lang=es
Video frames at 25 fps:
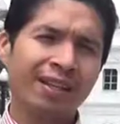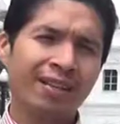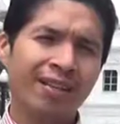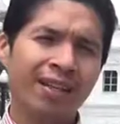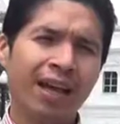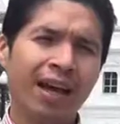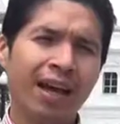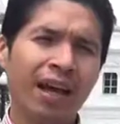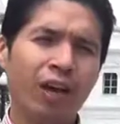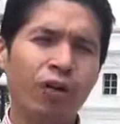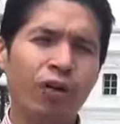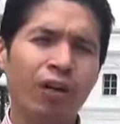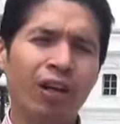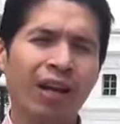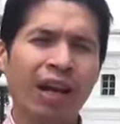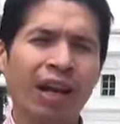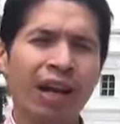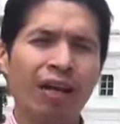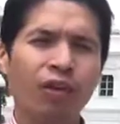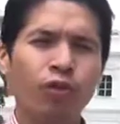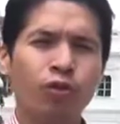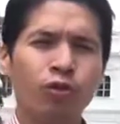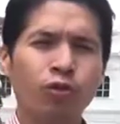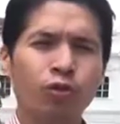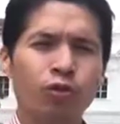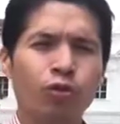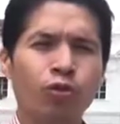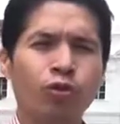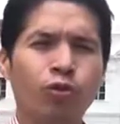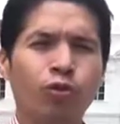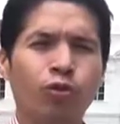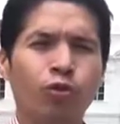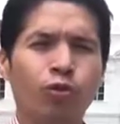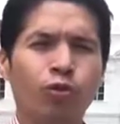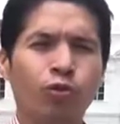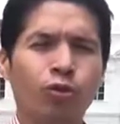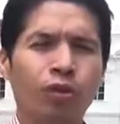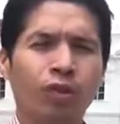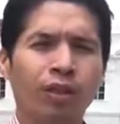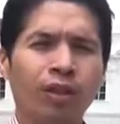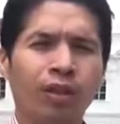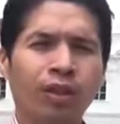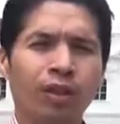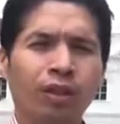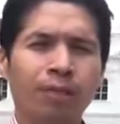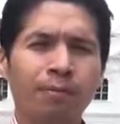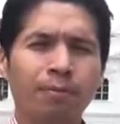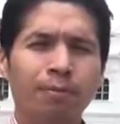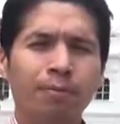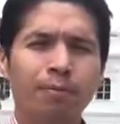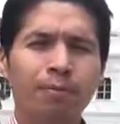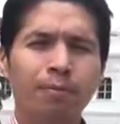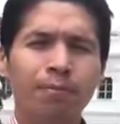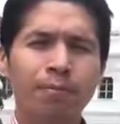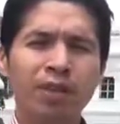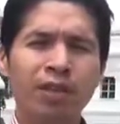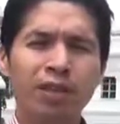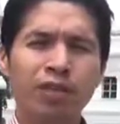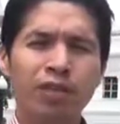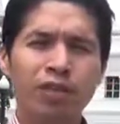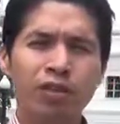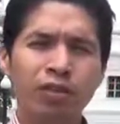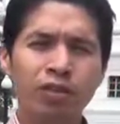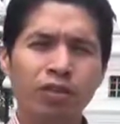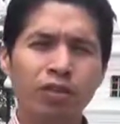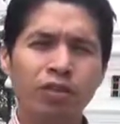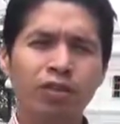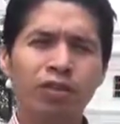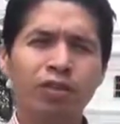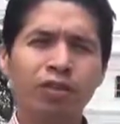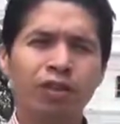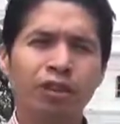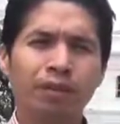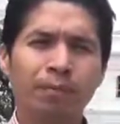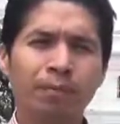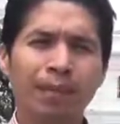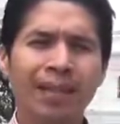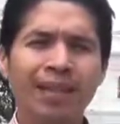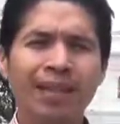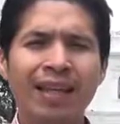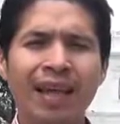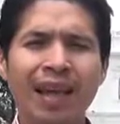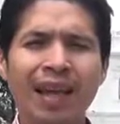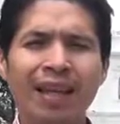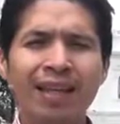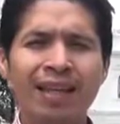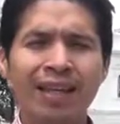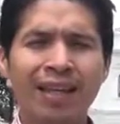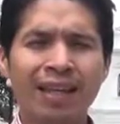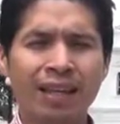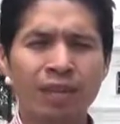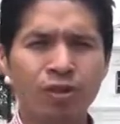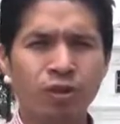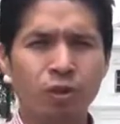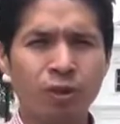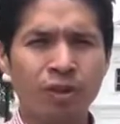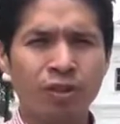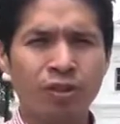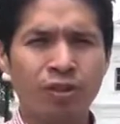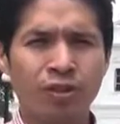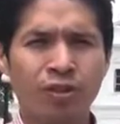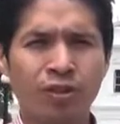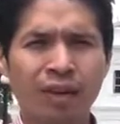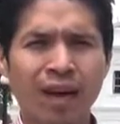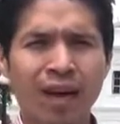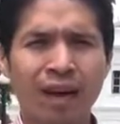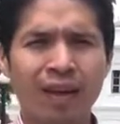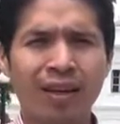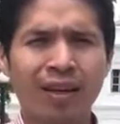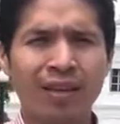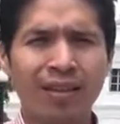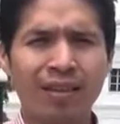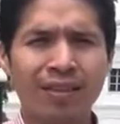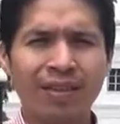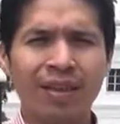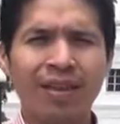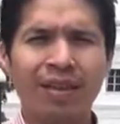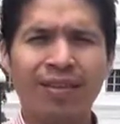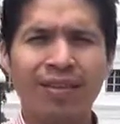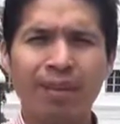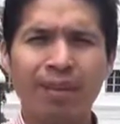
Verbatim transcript: han dejado de lado su misión vital que es cuestionar y ser